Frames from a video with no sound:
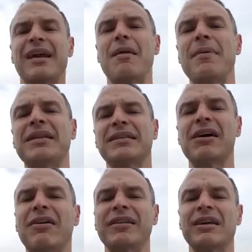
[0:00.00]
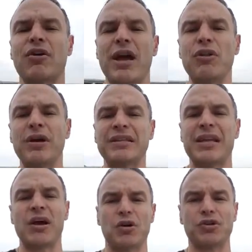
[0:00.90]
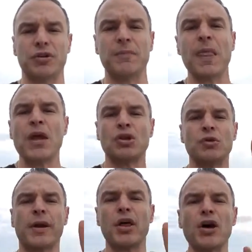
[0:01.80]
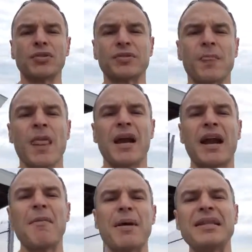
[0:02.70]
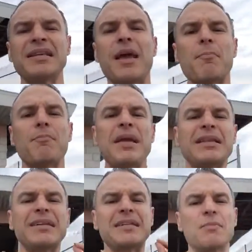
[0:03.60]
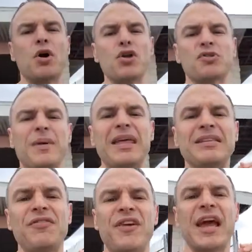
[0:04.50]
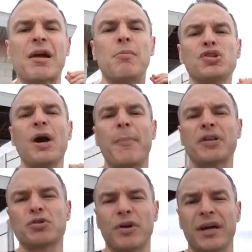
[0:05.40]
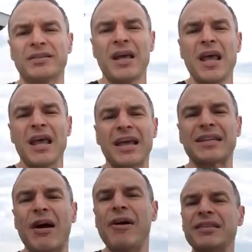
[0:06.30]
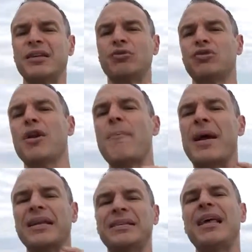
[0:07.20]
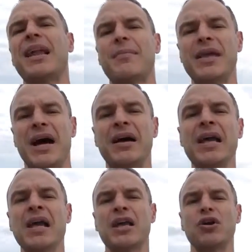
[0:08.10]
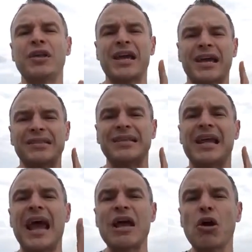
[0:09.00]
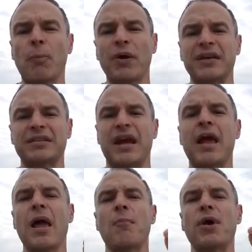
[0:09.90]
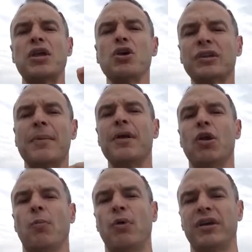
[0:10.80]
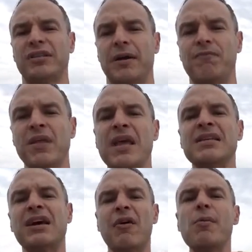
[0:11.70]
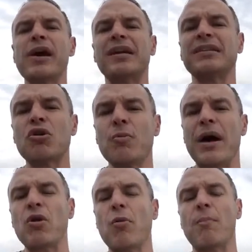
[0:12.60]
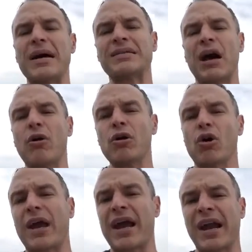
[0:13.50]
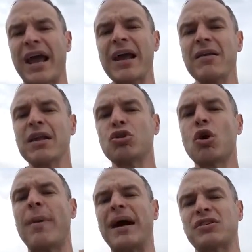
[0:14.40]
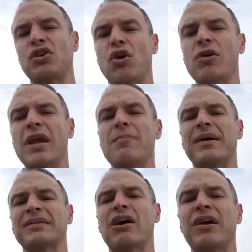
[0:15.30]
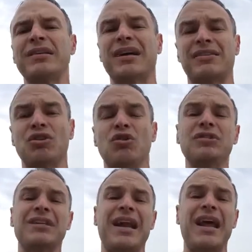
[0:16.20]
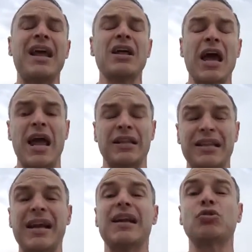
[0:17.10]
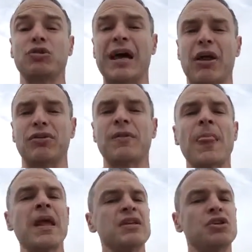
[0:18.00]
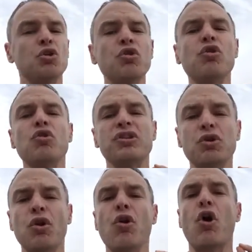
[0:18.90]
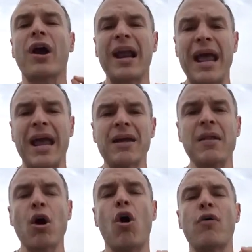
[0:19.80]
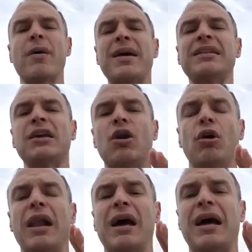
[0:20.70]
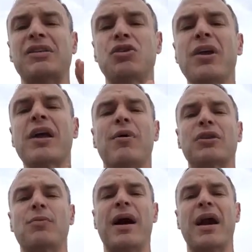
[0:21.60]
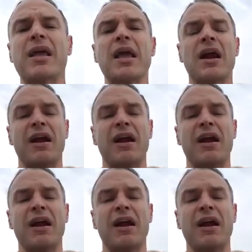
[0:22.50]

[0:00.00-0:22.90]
que realmente estaban desarrollando este negocio. Número dos, realmente vi testimonios, me identifiqué con muchas personas que estaban en situaciones parecidas a la mía, que yo dije que si ellos lo pueden hacer, pues yo también lo puedo hacer. Sabemos que el ser humano basado en lo que cree, toma acción y basado en esa acción tiene, eh, tiene resultados. Si uno, si uno no cree, obviamente las acciones que va a tomar